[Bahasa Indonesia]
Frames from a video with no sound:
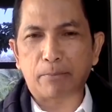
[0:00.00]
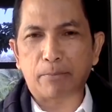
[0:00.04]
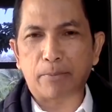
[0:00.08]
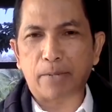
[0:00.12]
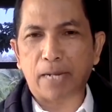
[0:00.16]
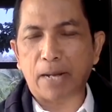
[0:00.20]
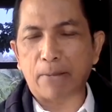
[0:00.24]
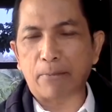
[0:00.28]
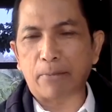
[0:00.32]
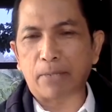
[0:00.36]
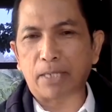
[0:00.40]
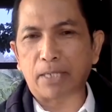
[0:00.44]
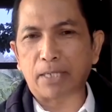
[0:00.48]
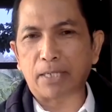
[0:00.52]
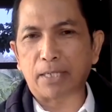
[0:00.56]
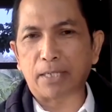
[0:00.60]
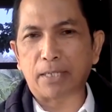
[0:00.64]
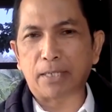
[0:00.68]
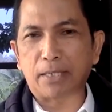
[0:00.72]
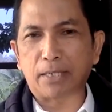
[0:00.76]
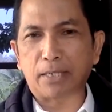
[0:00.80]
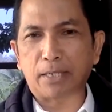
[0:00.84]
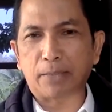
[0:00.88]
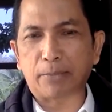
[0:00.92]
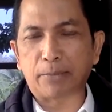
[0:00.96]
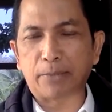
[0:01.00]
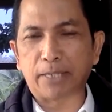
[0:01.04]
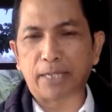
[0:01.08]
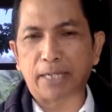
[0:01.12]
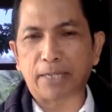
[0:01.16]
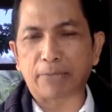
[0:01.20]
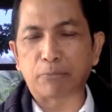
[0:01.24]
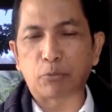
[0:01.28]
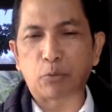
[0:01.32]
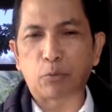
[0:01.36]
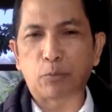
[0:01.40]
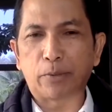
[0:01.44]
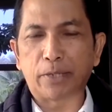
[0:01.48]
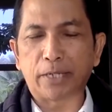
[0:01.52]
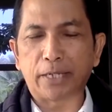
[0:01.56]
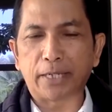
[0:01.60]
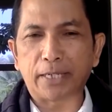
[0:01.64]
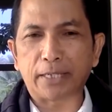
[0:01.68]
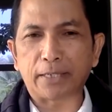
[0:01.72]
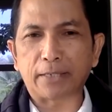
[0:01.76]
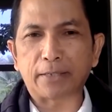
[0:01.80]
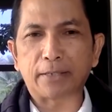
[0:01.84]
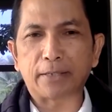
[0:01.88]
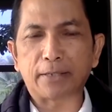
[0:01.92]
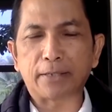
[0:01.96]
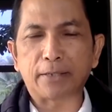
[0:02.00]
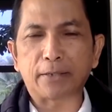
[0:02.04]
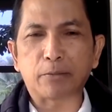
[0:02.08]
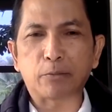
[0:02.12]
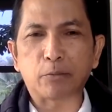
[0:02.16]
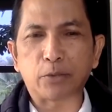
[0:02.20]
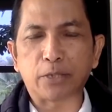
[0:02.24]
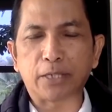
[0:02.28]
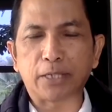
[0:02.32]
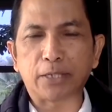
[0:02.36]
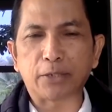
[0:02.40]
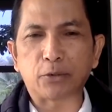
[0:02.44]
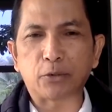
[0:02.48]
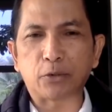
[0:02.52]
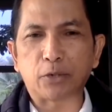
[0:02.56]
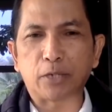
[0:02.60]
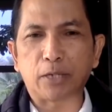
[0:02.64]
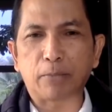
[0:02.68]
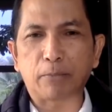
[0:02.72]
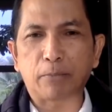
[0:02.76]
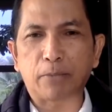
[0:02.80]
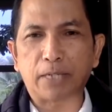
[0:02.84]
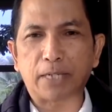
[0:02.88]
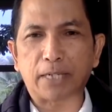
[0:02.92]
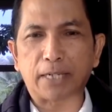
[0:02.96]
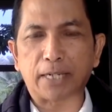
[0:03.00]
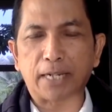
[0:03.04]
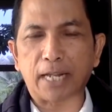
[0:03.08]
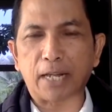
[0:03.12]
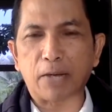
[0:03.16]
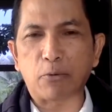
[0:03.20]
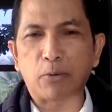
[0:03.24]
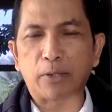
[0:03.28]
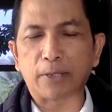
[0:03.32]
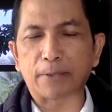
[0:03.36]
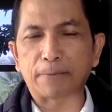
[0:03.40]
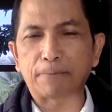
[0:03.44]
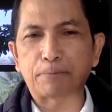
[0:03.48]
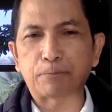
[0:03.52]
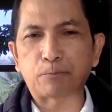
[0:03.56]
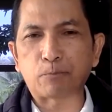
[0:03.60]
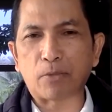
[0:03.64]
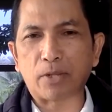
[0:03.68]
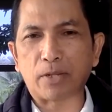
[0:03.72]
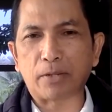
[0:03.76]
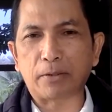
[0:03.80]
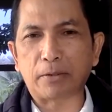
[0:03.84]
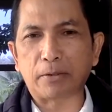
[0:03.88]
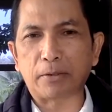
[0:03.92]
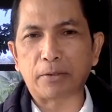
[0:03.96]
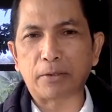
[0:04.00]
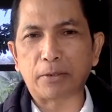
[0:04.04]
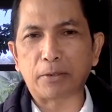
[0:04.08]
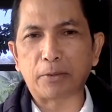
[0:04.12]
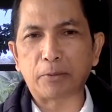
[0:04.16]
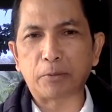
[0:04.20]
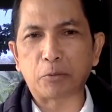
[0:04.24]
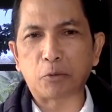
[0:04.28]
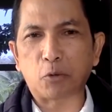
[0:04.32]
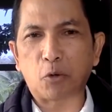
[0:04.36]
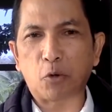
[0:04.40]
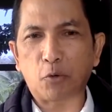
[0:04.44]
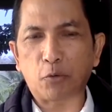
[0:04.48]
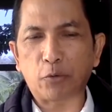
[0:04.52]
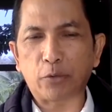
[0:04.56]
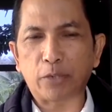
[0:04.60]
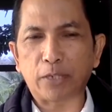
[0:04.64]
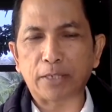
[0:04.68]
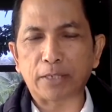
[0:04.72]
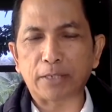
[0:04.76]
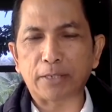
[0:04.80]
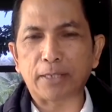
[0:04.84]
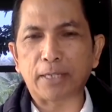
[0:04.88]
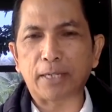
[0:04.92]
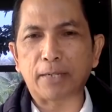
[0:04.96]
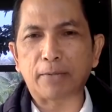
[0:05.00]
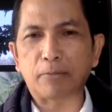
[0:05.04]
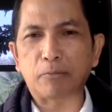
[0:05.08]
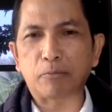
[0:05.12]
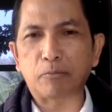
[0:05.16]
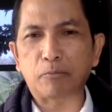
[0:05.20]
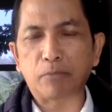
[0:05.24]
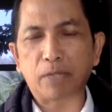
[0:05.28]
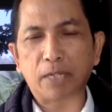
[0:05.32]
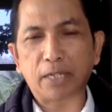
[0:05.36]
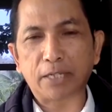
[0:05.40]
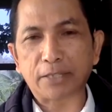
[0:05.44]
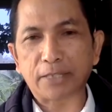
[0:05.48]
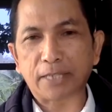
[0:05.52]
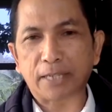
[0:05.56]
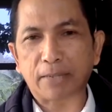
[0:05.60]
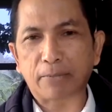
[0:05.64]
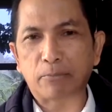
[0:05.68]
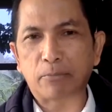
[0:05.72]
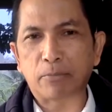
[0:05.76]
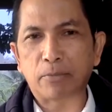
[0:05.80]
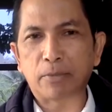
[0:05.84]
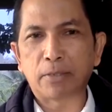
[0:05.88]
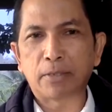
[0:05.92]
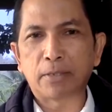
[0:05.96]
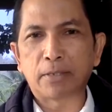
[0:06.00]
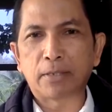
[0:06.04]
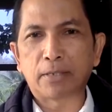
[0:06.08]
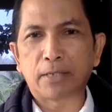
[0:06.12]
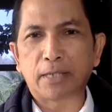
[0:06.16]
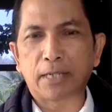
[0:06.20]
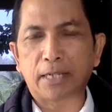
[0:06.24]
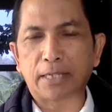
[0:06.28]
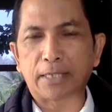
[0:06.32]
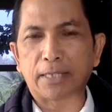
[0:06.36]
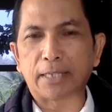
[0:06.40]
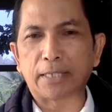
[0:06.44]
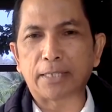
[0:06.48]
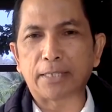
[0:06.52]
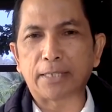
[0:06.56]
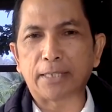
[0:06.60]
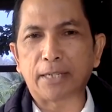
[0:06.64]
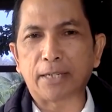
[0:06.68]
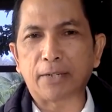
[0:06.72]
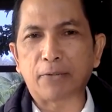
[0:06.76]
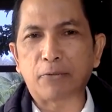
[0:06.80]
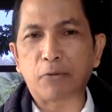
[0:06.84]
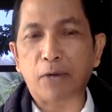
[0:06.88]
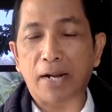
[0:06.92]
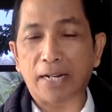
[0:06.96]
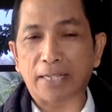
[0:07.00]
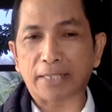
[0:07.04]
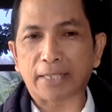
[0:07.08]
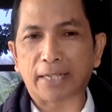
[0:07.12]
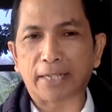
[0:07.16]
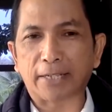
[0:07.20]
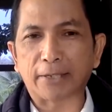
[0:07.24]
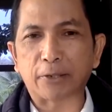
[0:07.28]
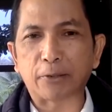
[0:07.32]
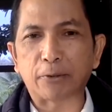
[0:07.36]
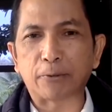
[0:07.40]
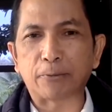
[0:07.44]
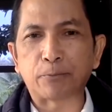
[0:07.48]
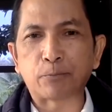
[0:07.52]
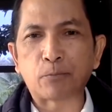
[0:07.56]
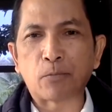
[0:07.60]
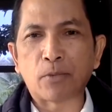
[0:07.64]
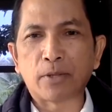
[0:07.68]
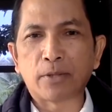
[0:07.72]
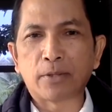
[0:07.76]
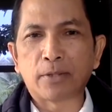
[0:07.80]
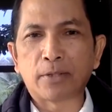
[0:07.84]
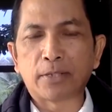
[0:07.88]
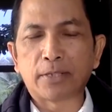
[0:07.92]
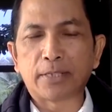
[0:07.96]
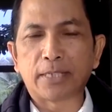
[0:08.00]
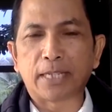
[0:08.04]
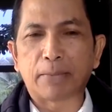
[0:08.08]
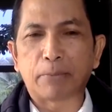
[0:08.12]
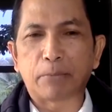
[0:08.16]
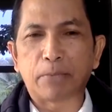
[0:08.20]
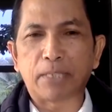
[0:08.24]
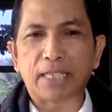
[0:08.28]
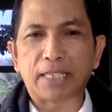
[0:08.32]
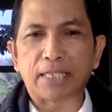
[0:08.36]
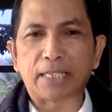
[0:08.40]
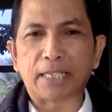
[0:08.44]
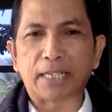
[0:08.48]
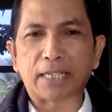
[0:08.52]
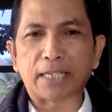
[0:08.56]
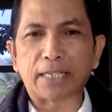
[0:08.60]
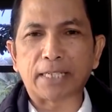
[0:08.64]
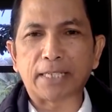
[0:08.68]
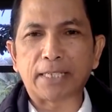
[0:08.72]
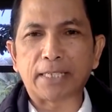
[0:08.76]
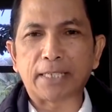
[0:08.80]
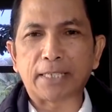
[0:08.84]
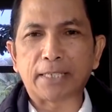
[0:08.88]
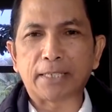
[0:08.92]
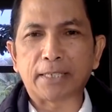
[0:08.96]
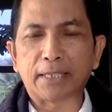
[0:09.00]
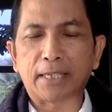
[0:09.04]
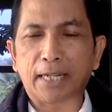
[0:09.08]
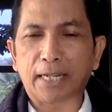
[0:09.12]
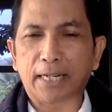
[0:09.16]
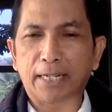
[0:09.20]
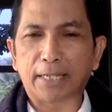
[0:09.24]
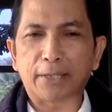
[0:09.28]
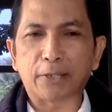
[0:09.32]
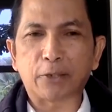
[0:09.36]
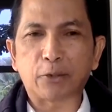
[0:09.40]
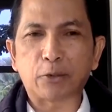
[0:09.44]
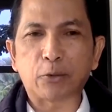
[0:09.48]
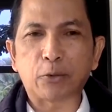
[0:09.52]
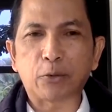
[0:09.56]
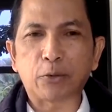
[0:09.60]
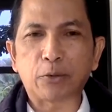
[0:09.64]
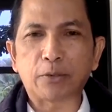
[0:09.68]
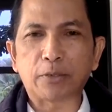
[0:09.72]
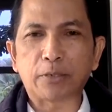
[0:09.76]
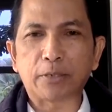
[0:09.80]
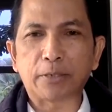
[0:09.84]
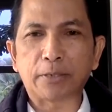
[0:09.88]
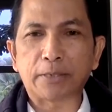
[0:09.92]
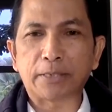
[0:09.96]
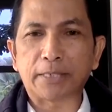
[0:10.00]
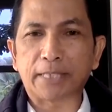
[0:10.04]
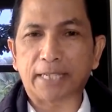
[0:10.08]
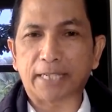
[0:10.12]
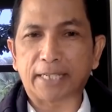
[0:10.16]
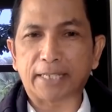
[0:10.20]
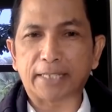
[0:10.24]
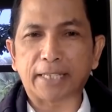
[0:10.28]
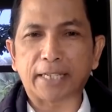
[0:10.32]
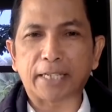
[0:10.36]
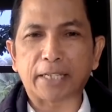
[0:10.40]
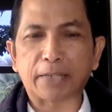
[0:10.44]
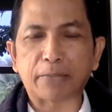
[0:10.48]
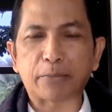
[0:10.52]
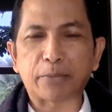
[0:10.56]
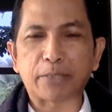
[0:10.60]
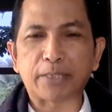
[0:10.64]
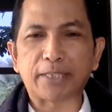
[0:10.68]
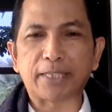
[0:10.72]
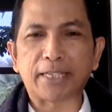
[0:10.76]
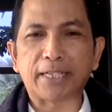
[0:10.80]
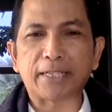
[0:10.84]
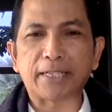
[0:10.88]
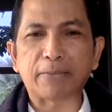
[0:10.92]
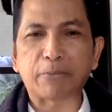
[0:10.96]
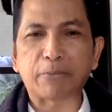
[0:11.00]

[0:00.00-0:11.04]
pengamat eh, kebijakan publik, kemudian juga para relawan eh, COVID yang mengecam adanya fakta itu. Dan menyadari hal itu, Sekretariat Presiden